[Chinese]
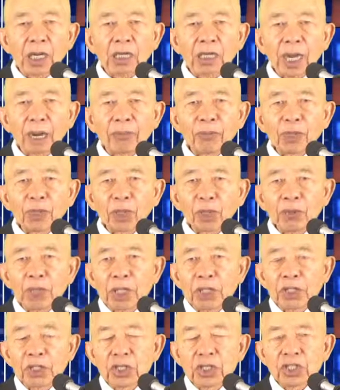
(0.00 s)
他们都
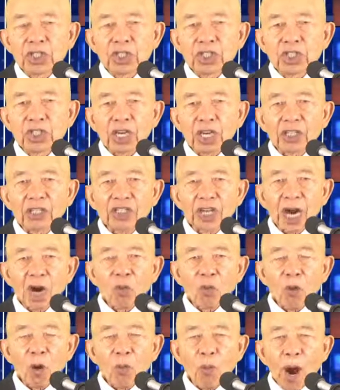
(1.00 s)
一直向
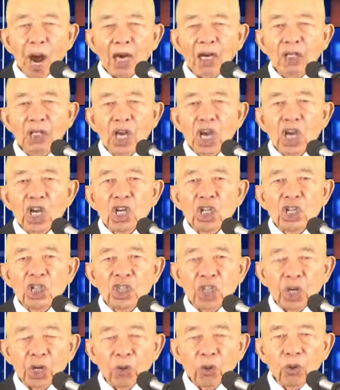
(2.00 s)
国王
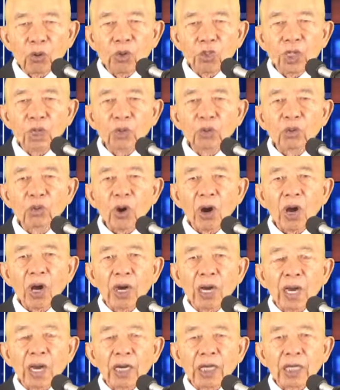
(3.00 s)
求求
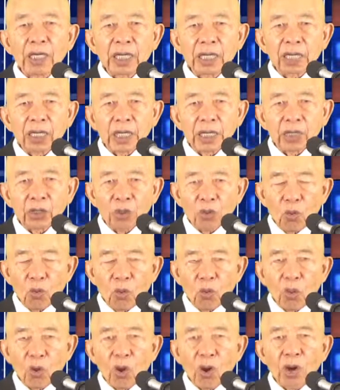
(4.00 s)
说：“你如
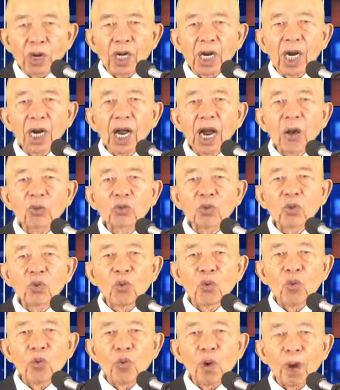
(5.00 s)
果能告
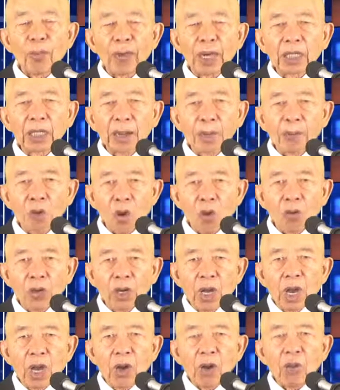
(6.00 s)
诉我们的梦，
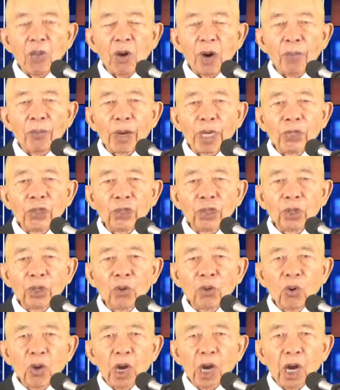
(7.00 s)
我们
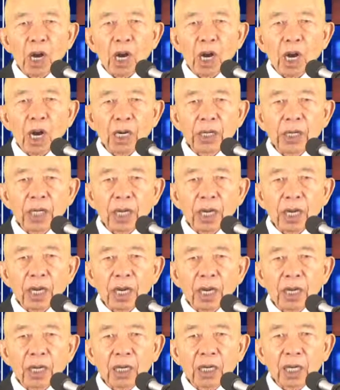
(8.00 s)
就可以
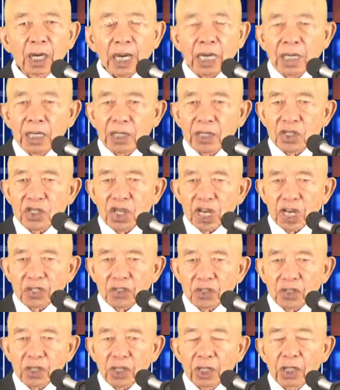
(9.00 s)
给你解
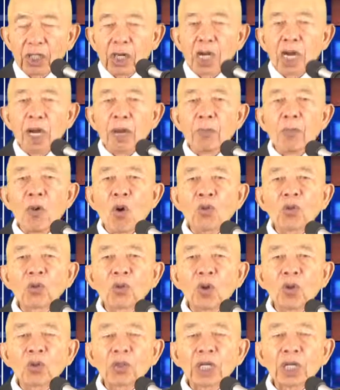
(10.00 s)
释梦
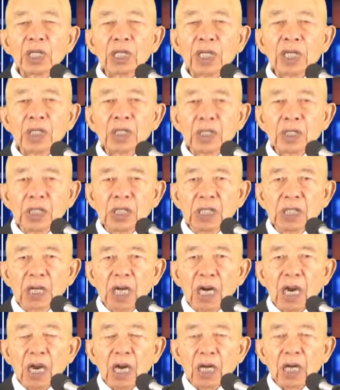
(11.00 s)
中的意思。
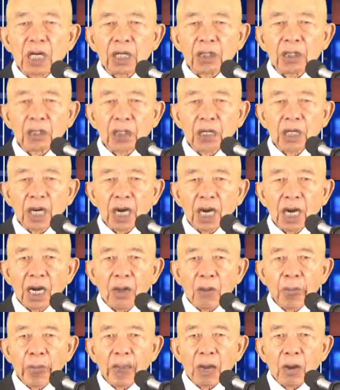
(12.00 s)
可是呢，
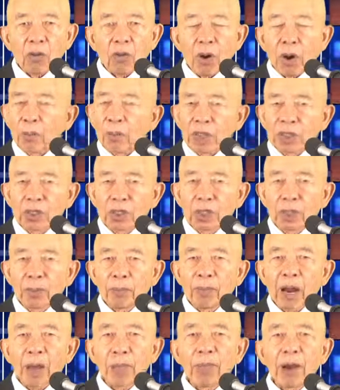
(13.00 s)
我们是
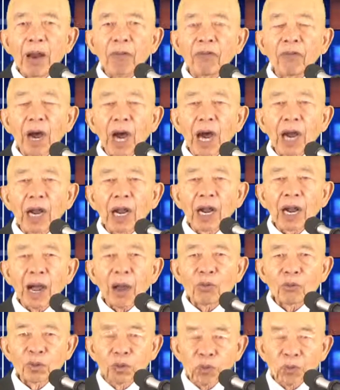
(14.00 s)
没办法
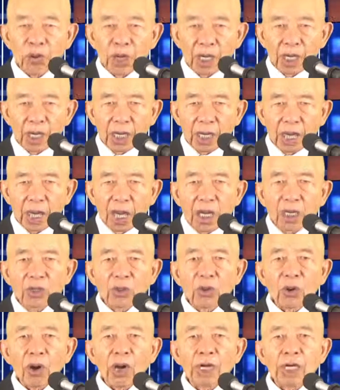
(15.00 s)
告诉你
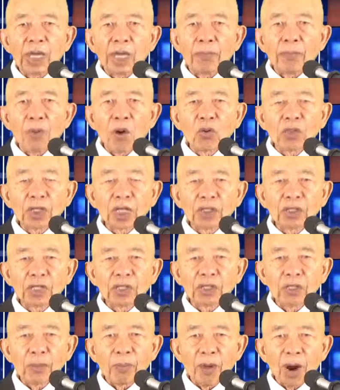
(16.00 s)
说你梦的是
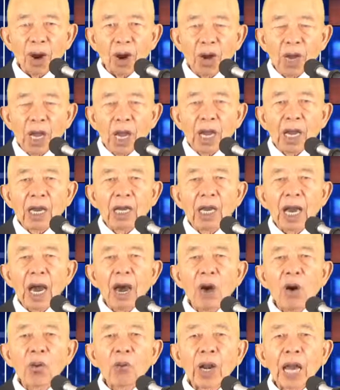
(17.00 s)
什么。”那
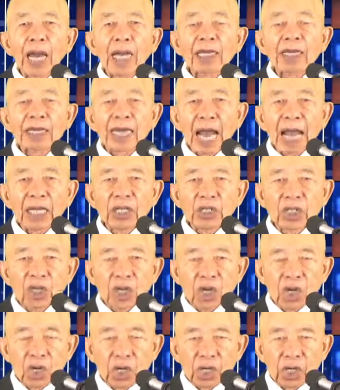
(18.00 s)
后来丹
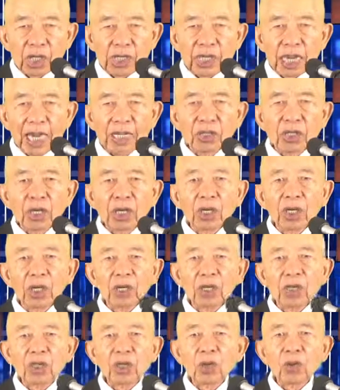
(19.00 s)
尼里，丹尼
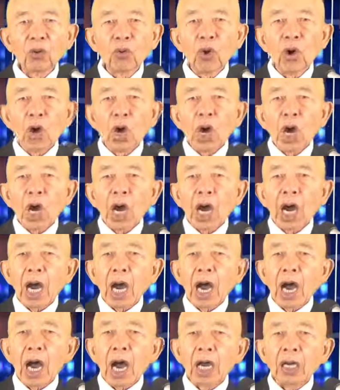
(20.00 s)
里就
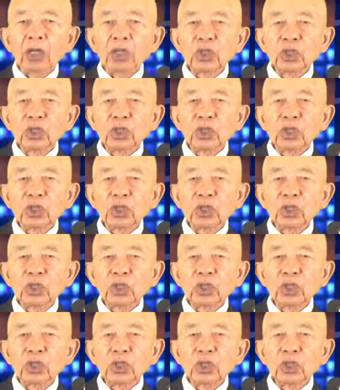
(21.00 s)
啊，